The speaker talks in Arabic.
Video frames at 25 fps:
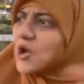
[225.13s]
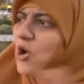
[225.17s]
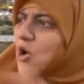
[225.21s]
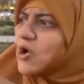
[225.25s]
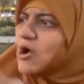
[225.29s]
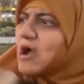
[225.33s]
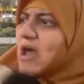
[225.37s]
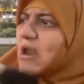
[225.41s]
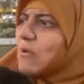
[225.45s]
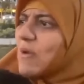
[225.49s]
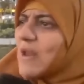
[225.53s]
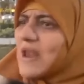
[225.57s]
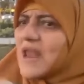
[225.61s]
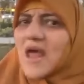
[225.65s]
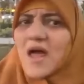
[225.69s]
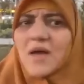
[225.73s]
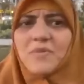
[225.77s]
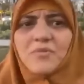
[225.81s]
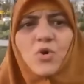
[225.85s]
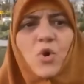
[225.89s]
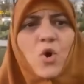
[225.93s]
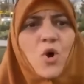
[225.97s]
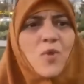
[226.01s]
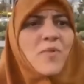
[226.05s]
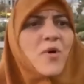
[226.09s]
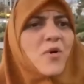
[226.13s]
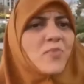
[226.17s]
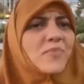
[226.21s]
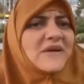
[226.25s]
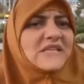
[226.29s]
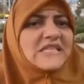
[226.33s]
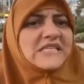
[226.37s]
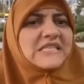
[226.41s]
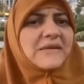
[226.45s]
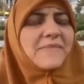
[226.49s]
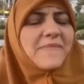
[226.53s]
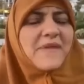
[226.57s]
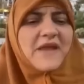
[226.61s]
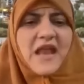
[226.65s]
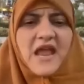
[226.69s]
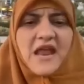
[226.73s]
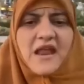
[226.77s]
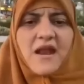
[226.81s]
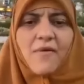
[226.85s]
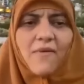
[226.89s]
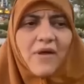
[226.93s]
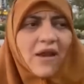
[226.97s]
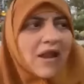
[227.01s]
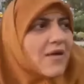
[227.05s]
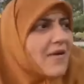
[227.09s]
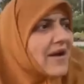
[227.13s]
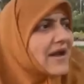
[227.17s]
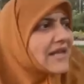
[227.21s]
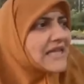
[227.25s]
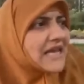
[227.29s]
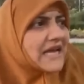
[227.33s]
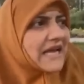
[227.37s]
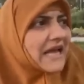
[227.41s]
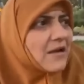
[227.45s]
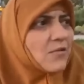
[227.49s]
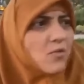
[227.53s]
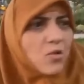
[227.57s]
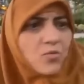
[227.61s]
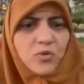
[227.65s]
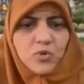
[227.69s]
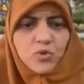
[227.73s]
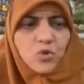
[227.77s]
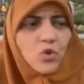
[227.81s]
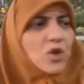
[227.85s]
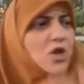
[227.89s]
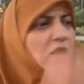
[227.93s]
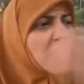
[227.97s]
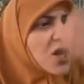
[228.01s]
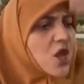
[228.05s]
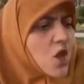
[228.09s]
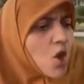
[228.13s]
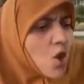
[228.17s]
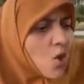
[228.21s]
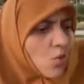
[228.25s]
جوجل ولا قبي وبس من هنا ولا واخده كلامه بتقولي